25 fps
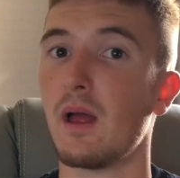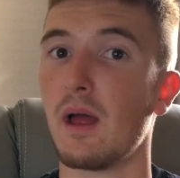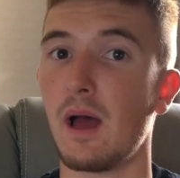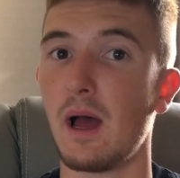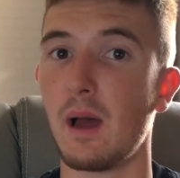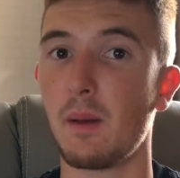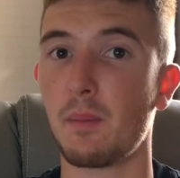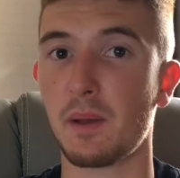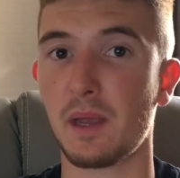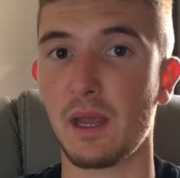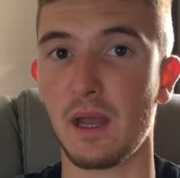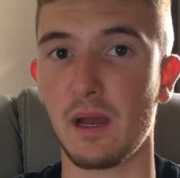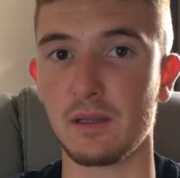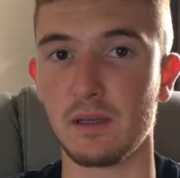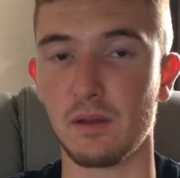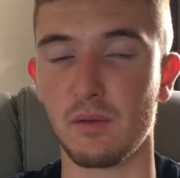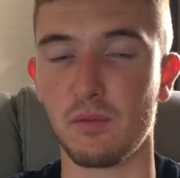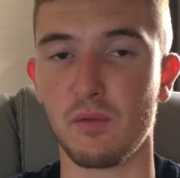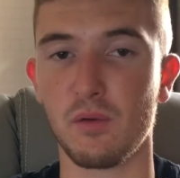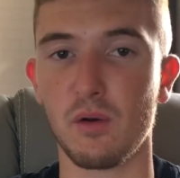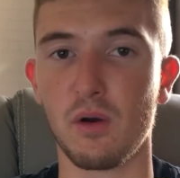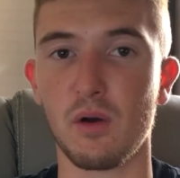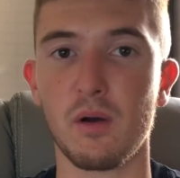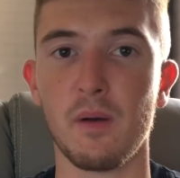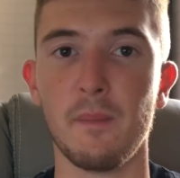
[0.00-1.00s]
après un
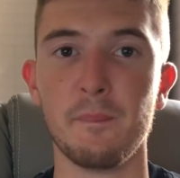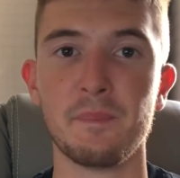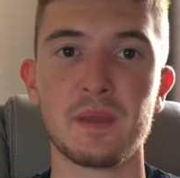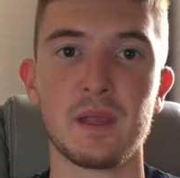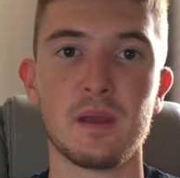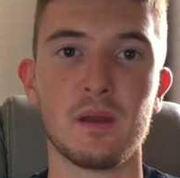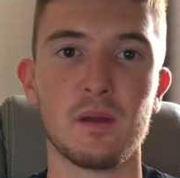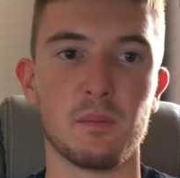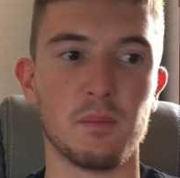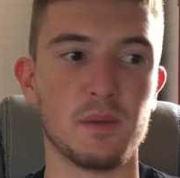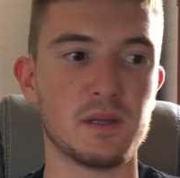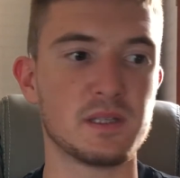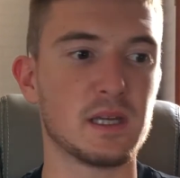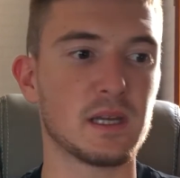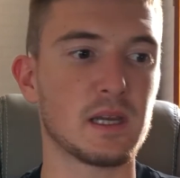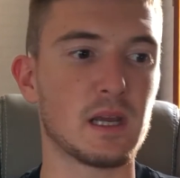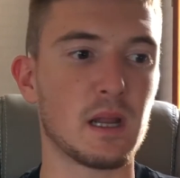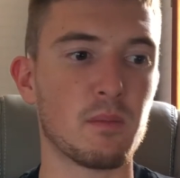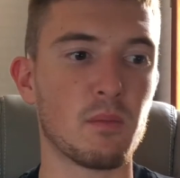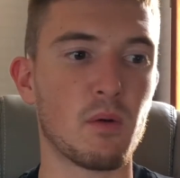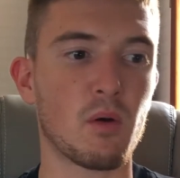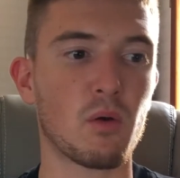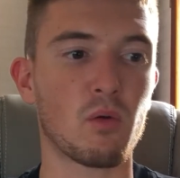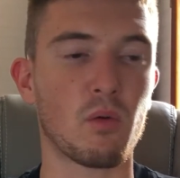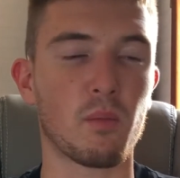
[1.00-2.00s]
effort. Mais
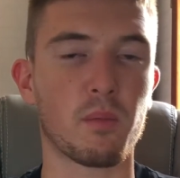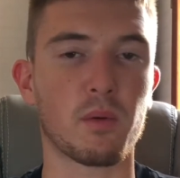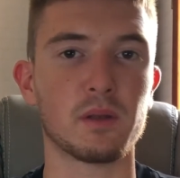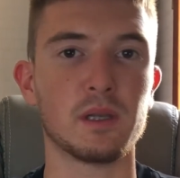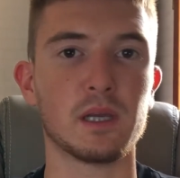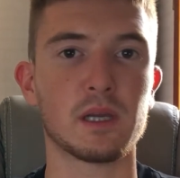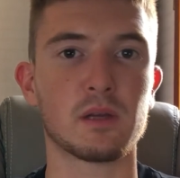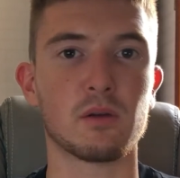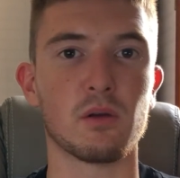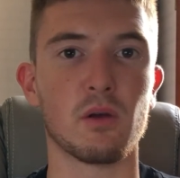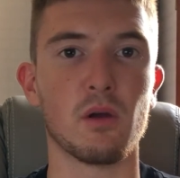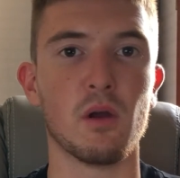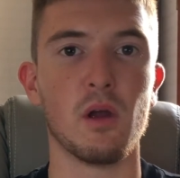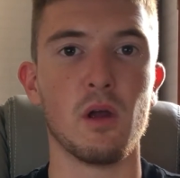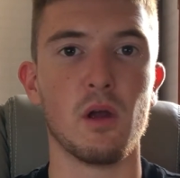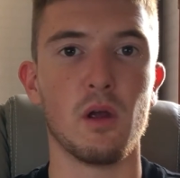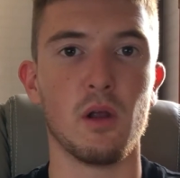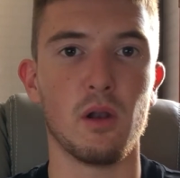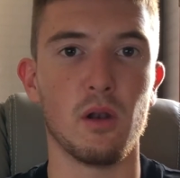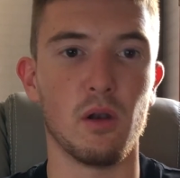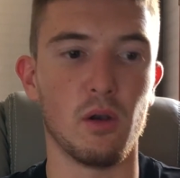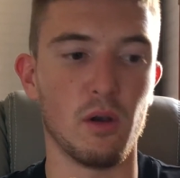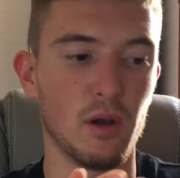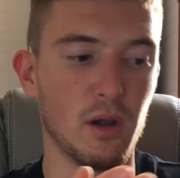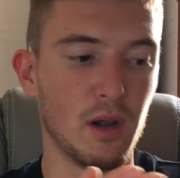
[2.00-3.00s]
également, comprenez que
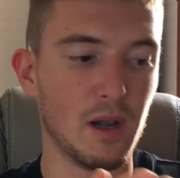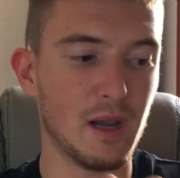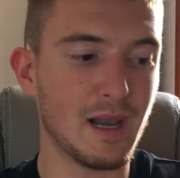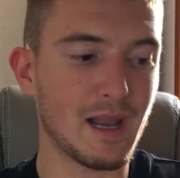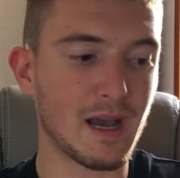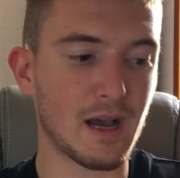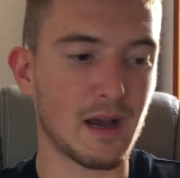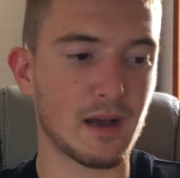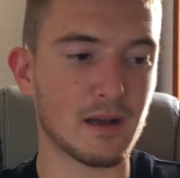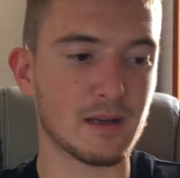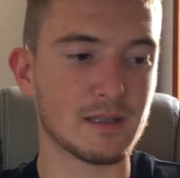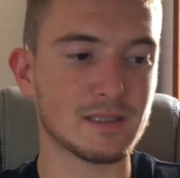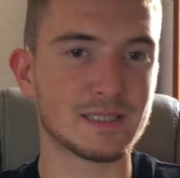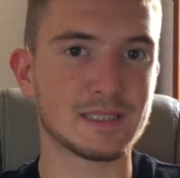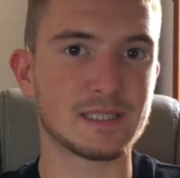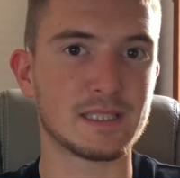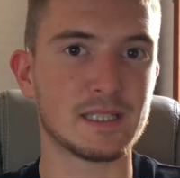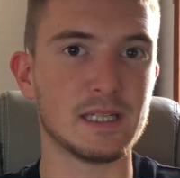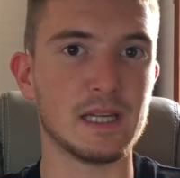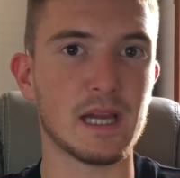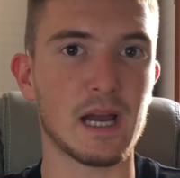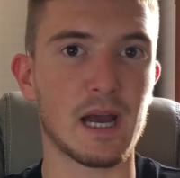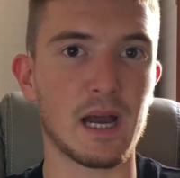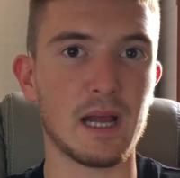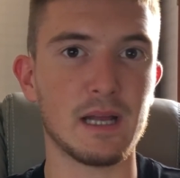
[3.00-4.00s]
la
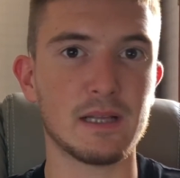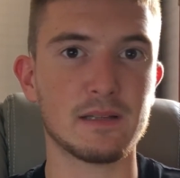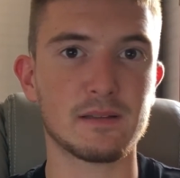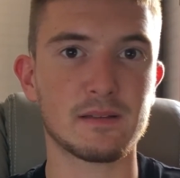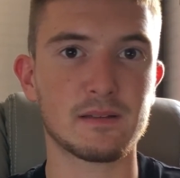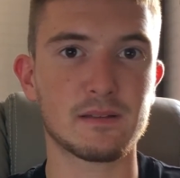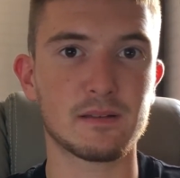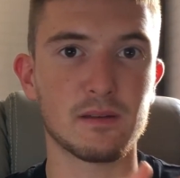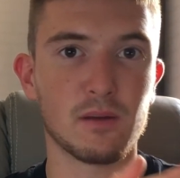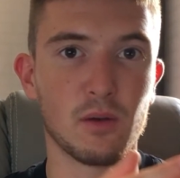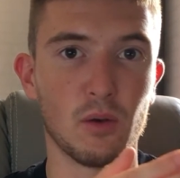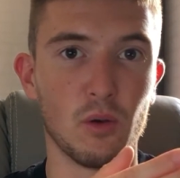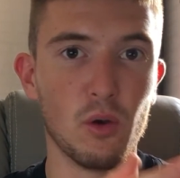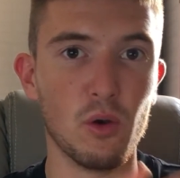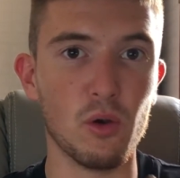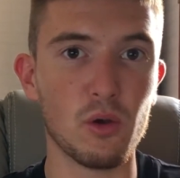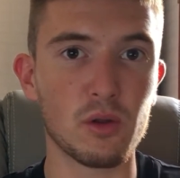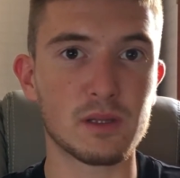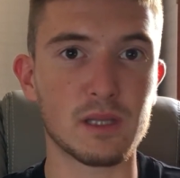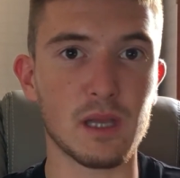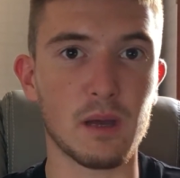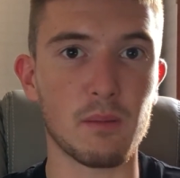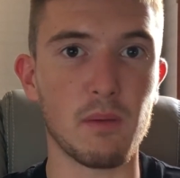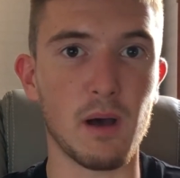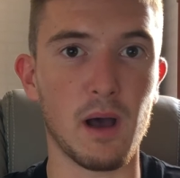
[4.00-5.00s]
cigarette,
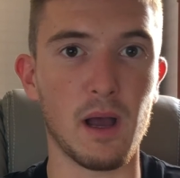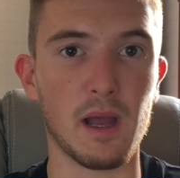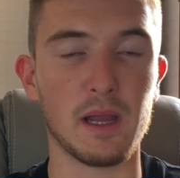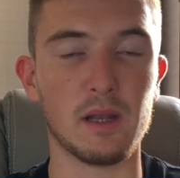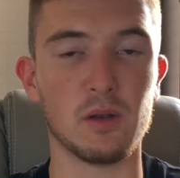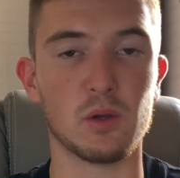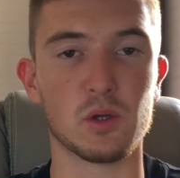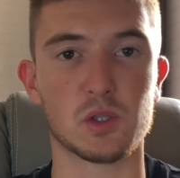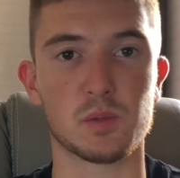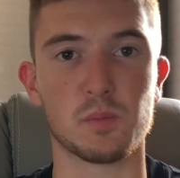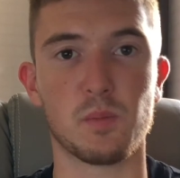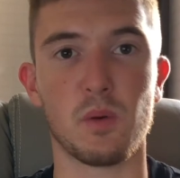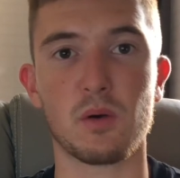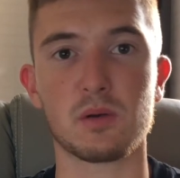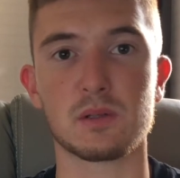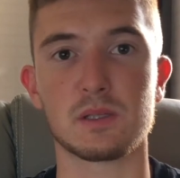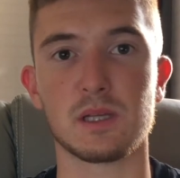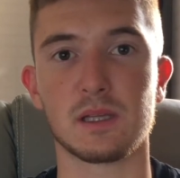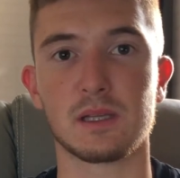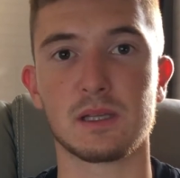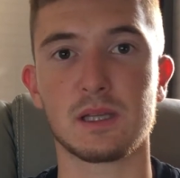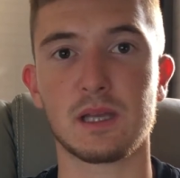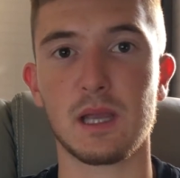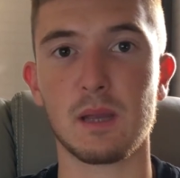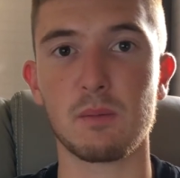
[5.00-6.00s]
le tabac et le sport,
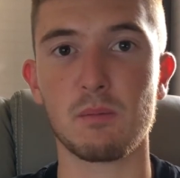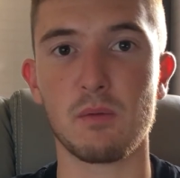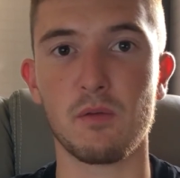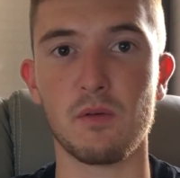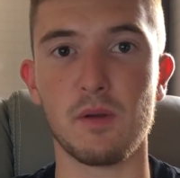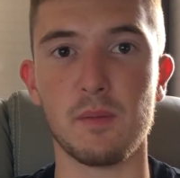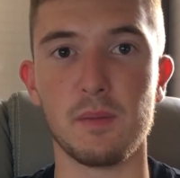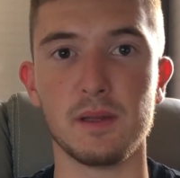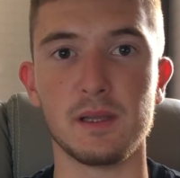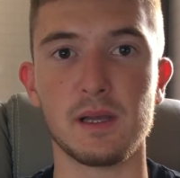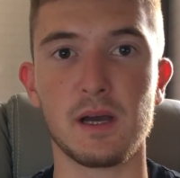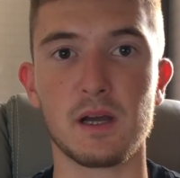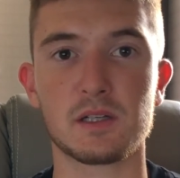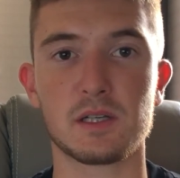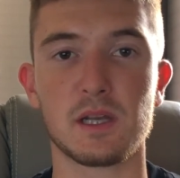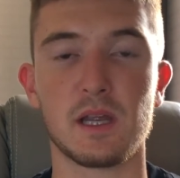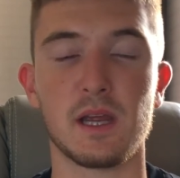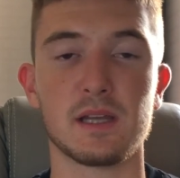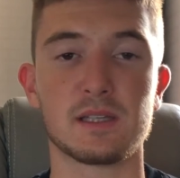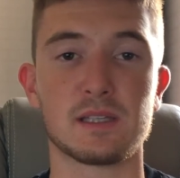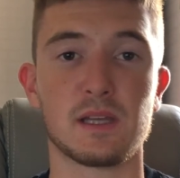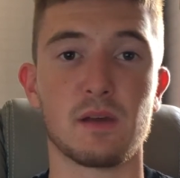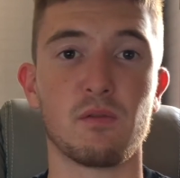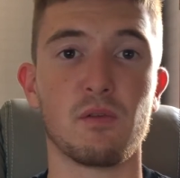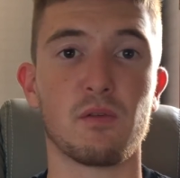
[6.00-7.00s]
c'est très mauvais ménage
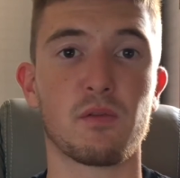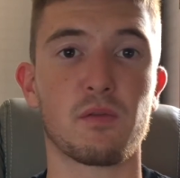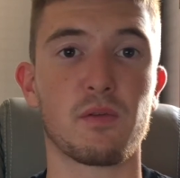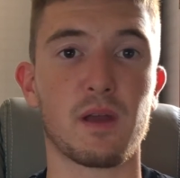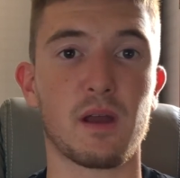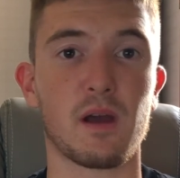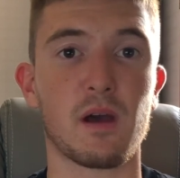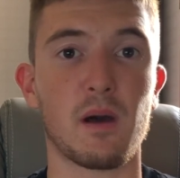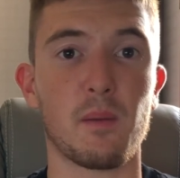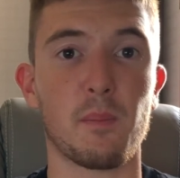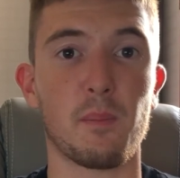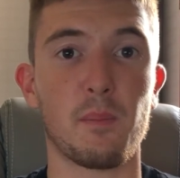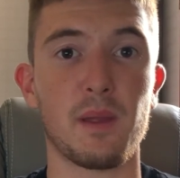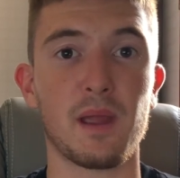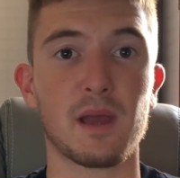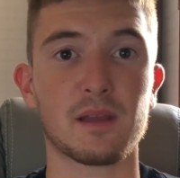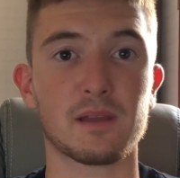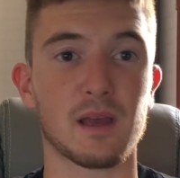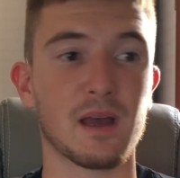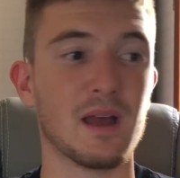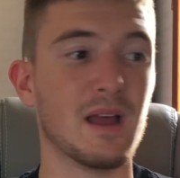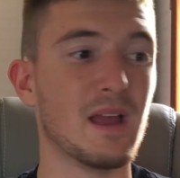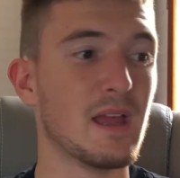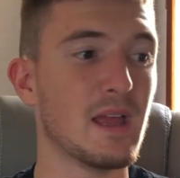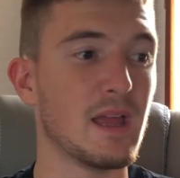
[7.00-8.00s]
et ça vous fera
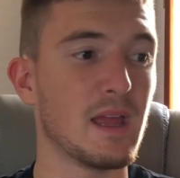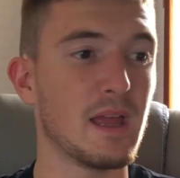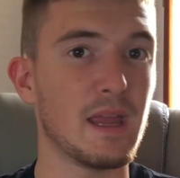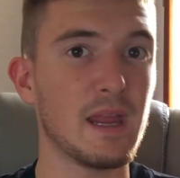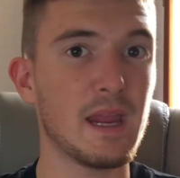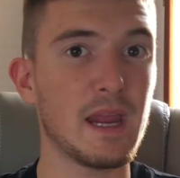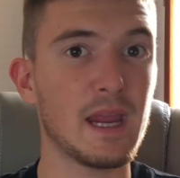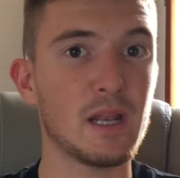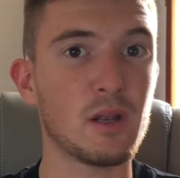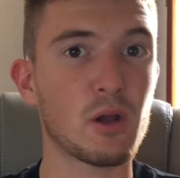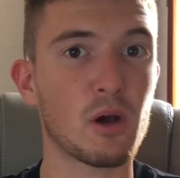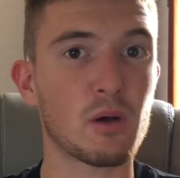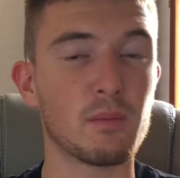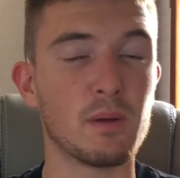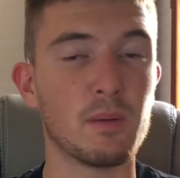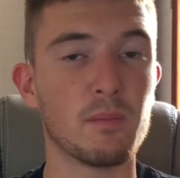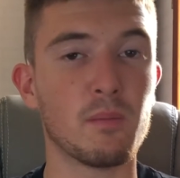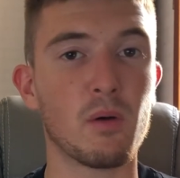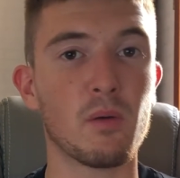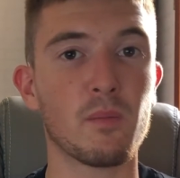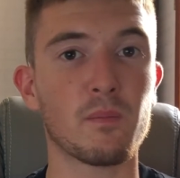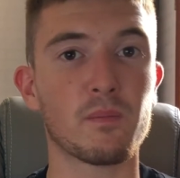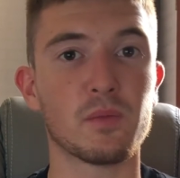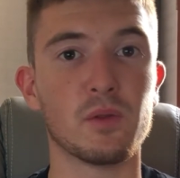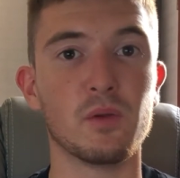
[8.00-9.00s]
perdre
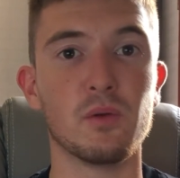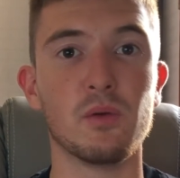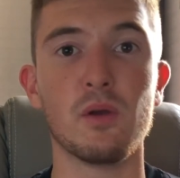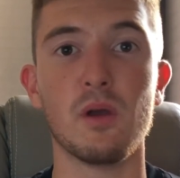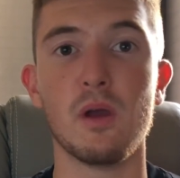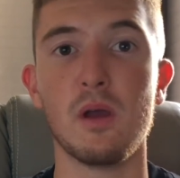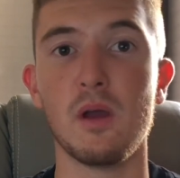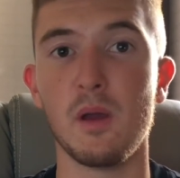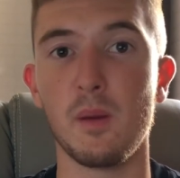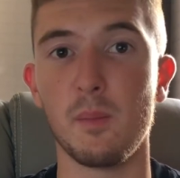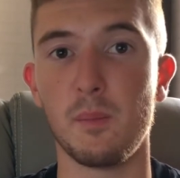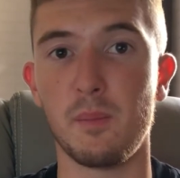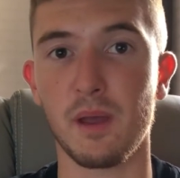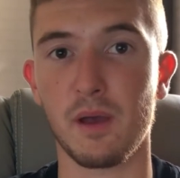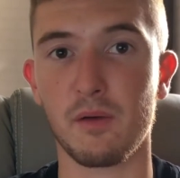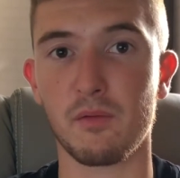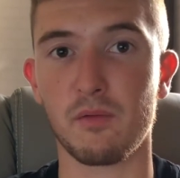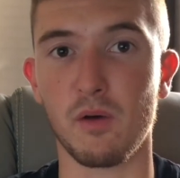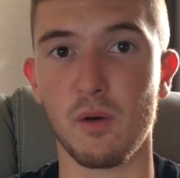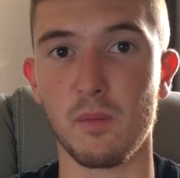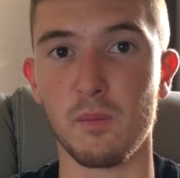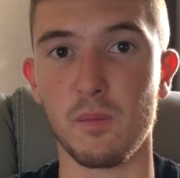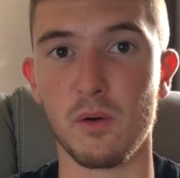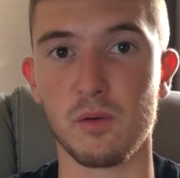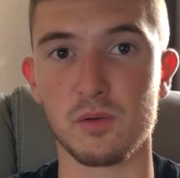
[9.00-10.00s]
énormément de
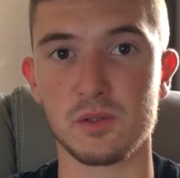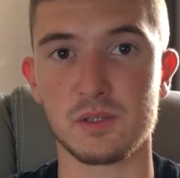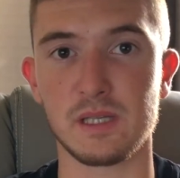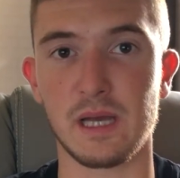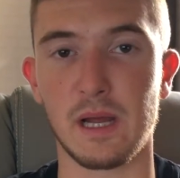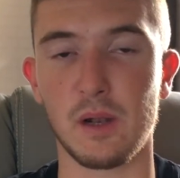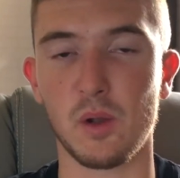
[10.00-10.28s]
performances.